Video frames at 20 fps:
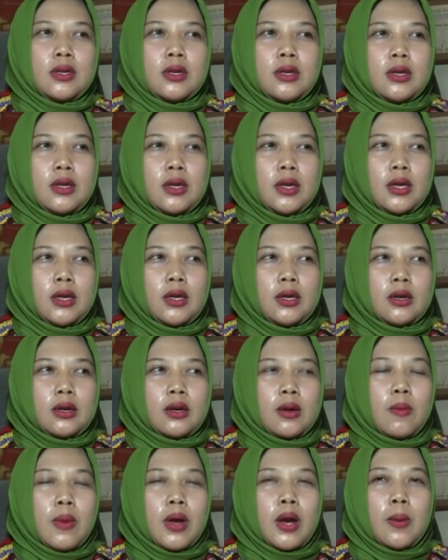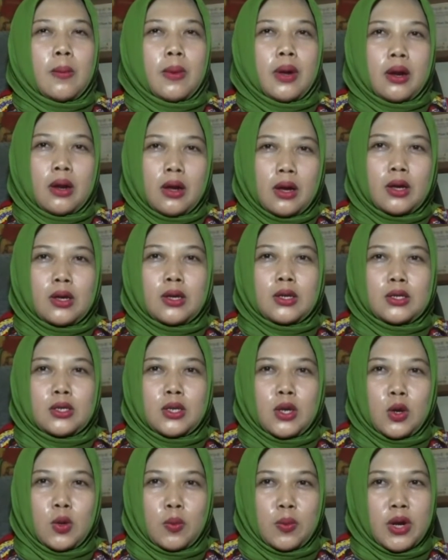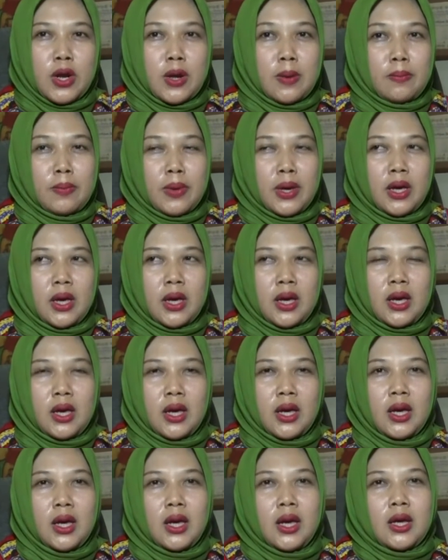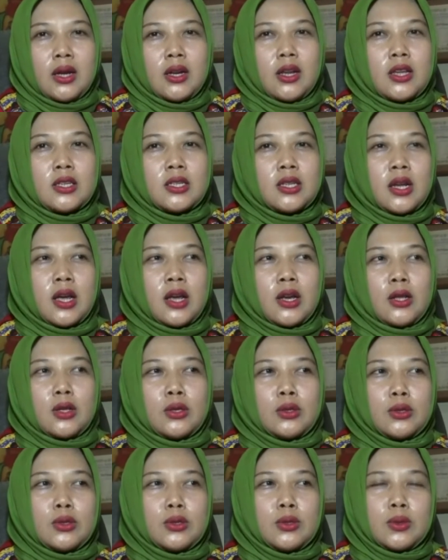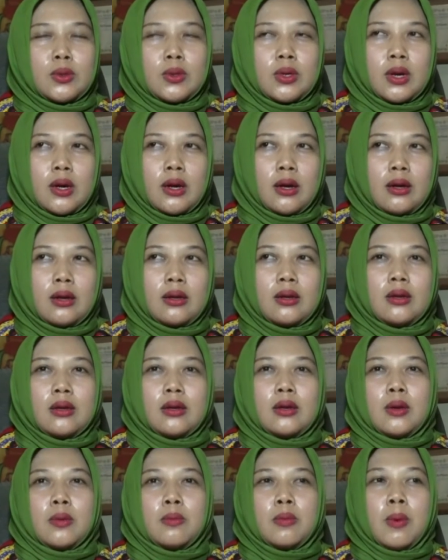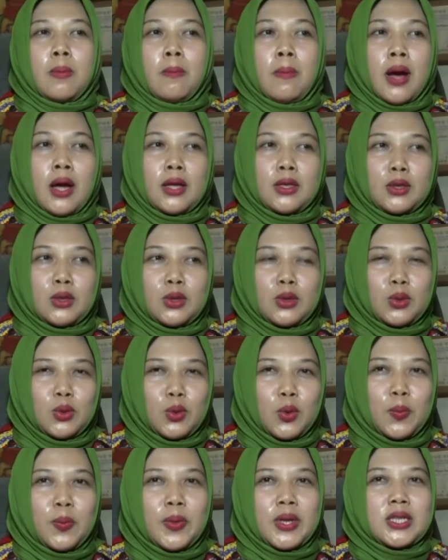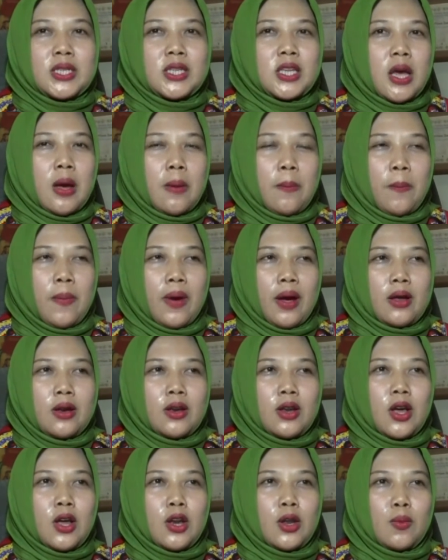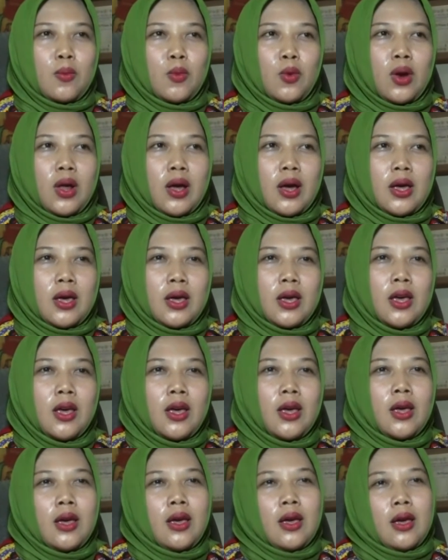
jadi kemana-mana selalu mendampingi dan selain itu juga membantu persiapan dari mulai